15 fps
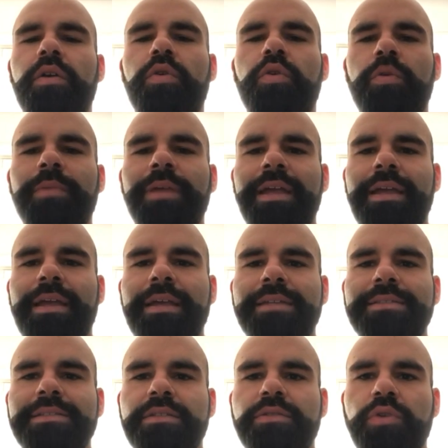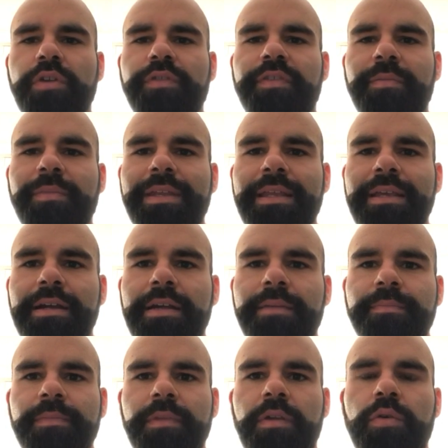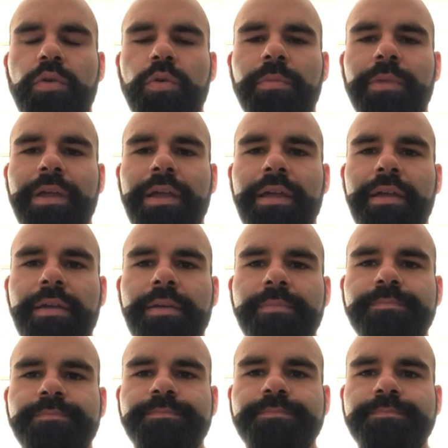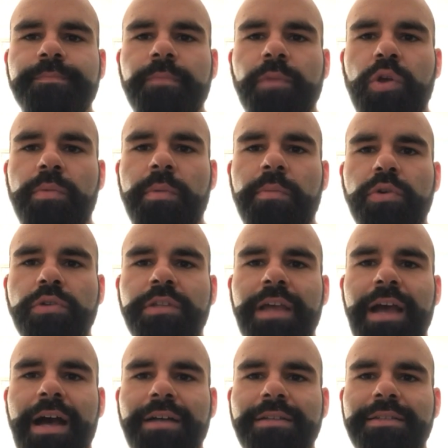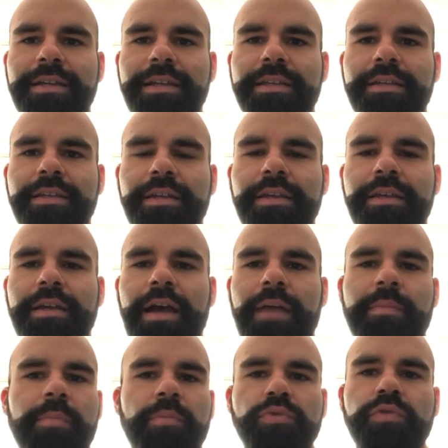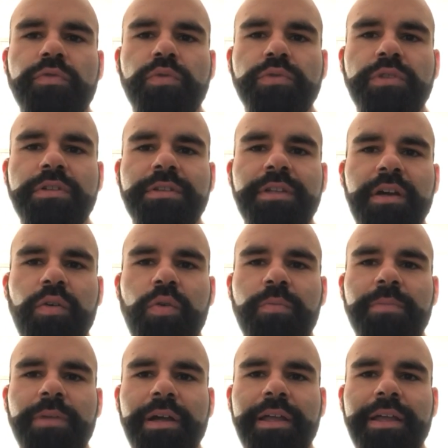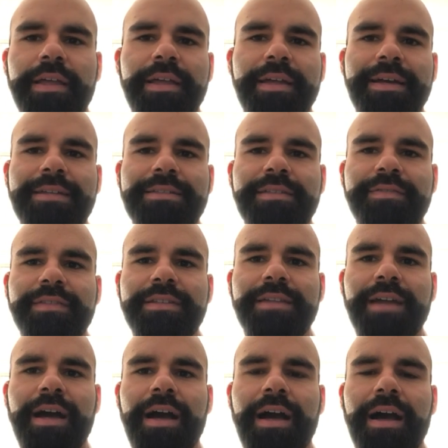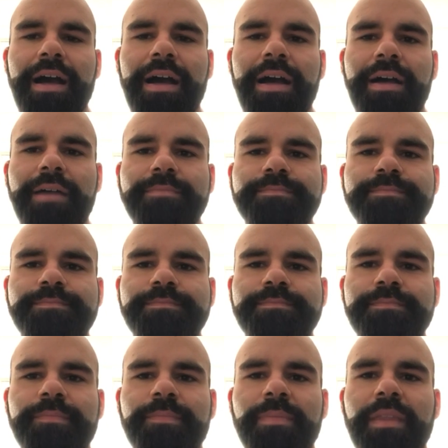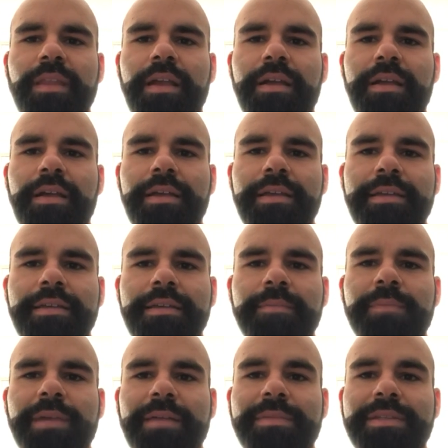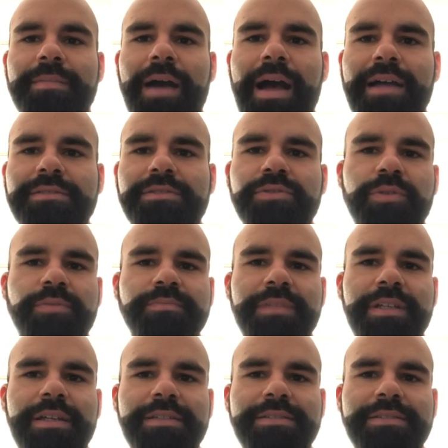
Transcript: Come settore femminile, come, mm, come molti altri, abbiamo dovuto interrompere l'attività i primi di marzo eh,